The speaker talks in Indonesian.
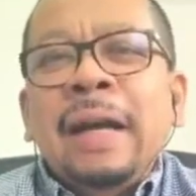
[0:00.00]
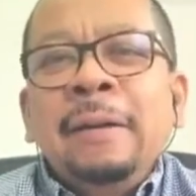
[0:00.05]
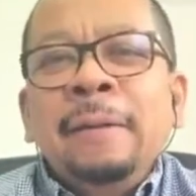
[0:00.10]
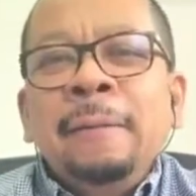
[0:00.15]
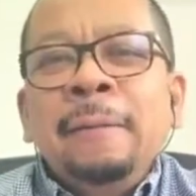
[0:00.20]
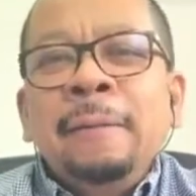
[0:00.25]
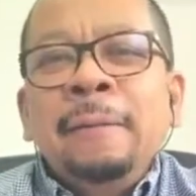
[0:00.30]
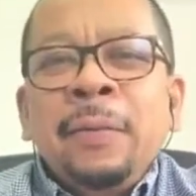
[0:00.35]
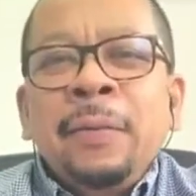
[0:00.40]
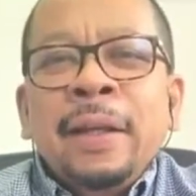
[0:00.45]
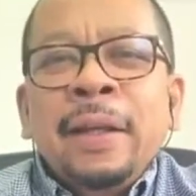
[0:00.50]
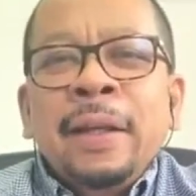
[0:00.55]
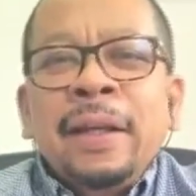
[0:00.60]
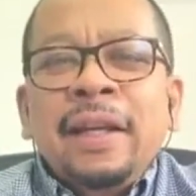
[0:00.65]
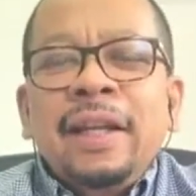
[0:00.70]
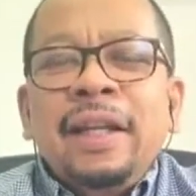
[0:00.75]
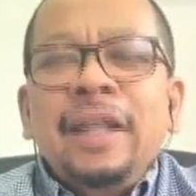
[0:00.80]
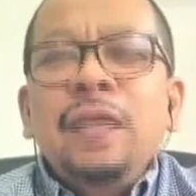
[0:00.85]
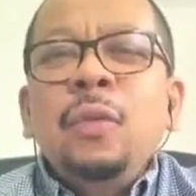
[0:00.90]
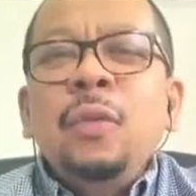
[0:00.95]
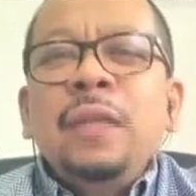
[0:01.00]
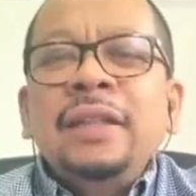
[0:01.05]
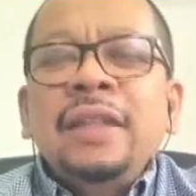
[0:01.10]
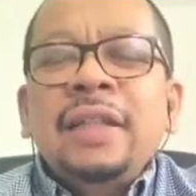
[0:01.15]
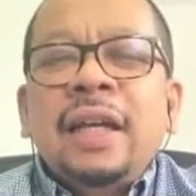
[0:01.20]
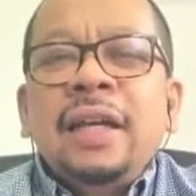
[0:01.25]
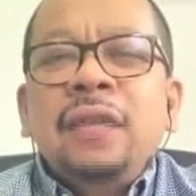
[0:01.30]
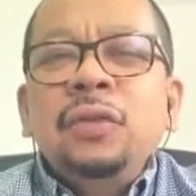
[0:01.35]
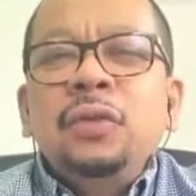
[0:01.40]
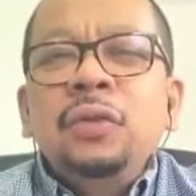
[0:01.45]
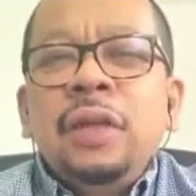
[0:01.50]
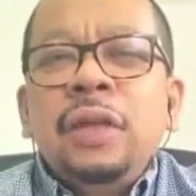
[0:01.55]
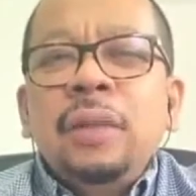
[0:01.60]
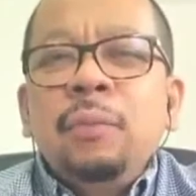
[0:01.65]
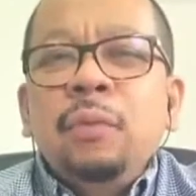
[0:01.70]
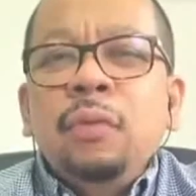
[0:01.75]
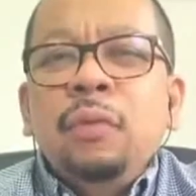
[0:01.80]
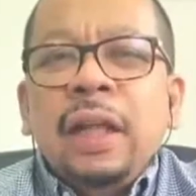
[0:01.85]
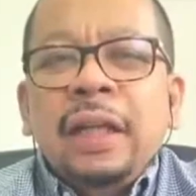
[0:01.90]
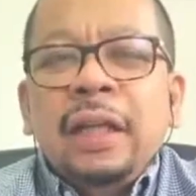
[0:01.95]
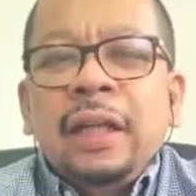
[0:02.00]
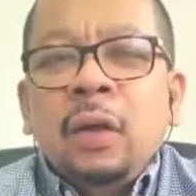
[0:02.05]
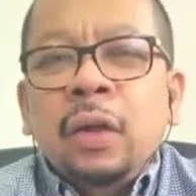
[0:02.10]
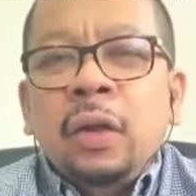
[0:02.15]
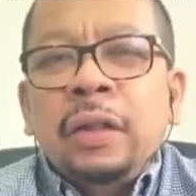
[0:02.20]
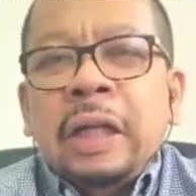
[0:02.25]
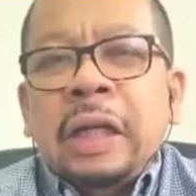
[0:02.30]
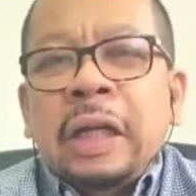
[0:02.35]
Bahkan ini wacana sudah mulai